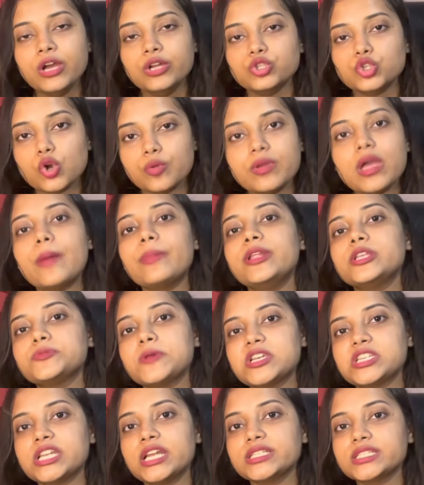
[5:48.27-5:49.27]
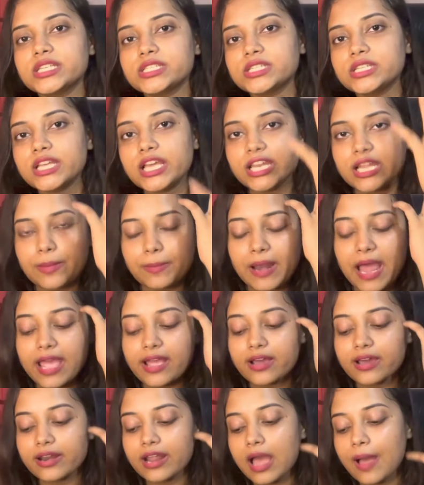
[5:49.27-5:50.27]
जो भी आपने स्पेशलाइजेशन के लिए अप्लाई
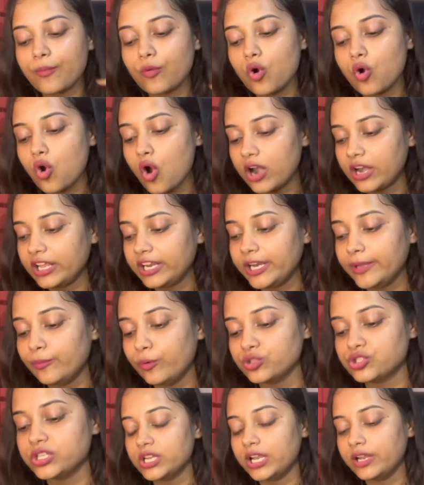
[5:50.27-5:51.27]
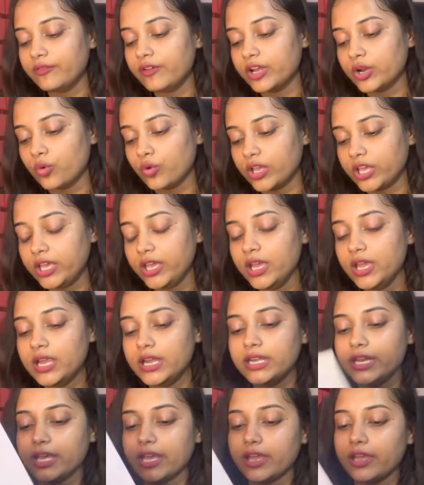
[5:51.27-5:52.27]
करा है आपको अकॉर्डिंगली बुक्स डिलीवर होगी
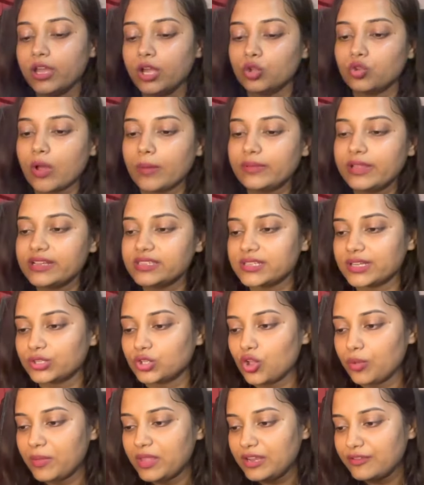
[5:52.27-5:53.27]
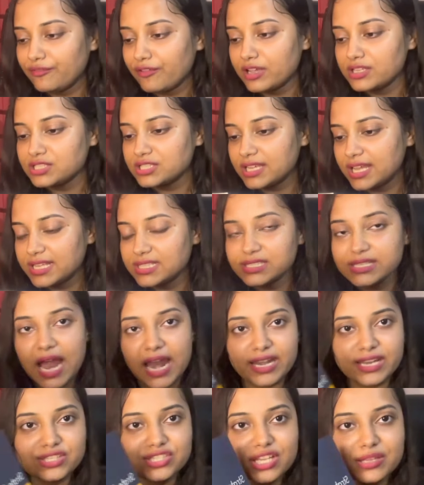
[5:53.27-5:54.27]
ठीक है तो आप देख सकते हो मेरी फर्स्ट है
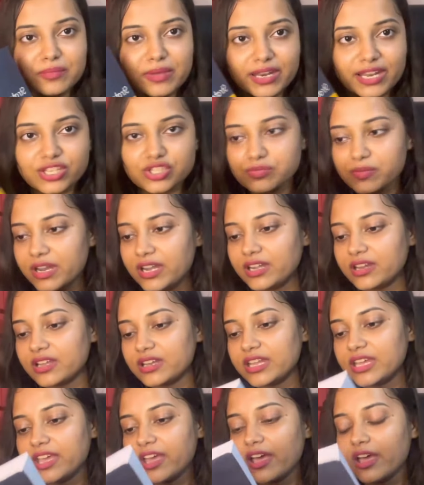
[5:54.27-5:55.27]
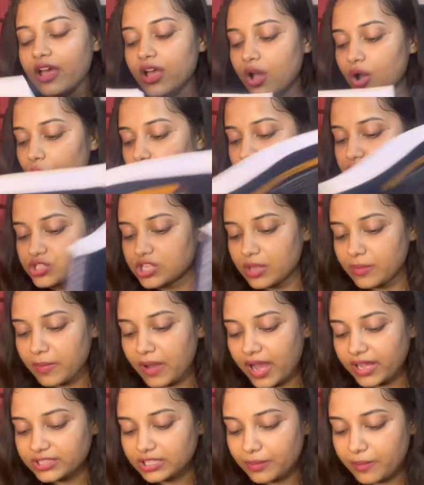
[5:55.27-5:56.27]
स्ट्रैटेजिक मैनेजमेंट ठीक है उसके
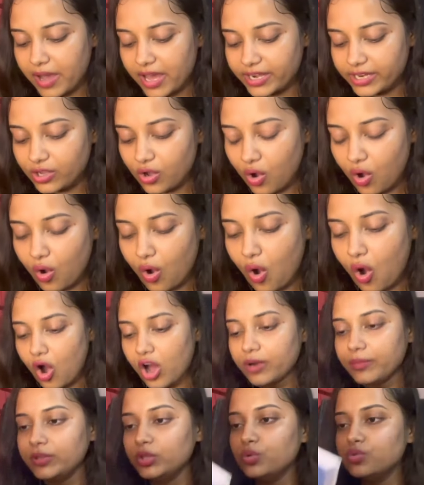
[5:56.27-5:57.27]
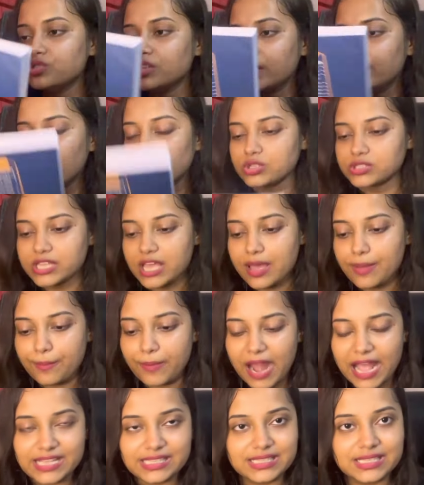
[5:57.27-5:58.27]
बाद हमारी और भी दूसरी बुक्स है
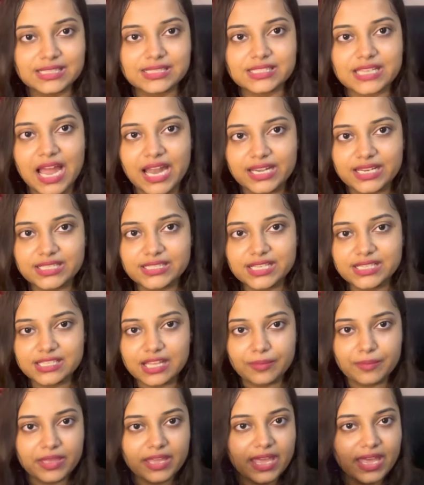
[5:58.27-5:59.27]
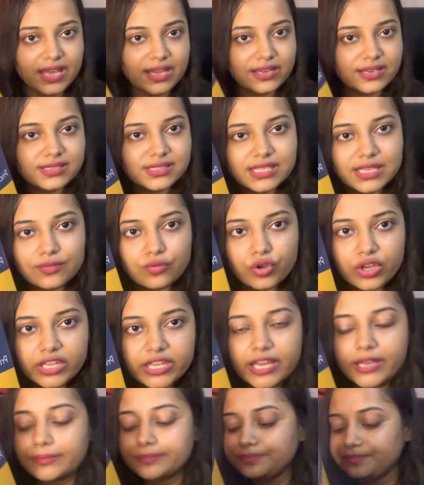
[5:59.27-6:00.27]
प्राइजिंग स्ट्रैटेजीज हमें एक रिसीव हुई
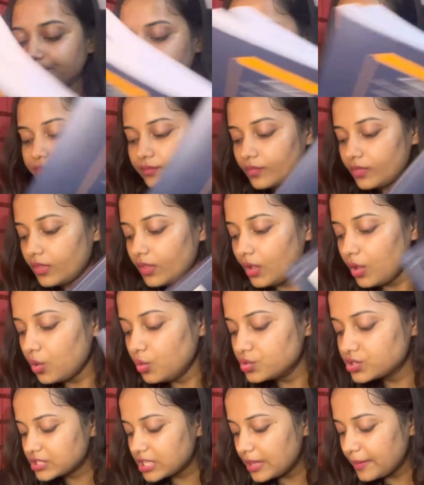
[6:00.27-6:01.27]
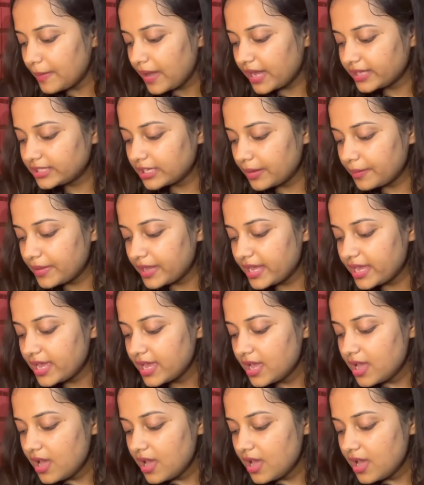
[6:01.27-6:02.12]
है उसके बाद हमें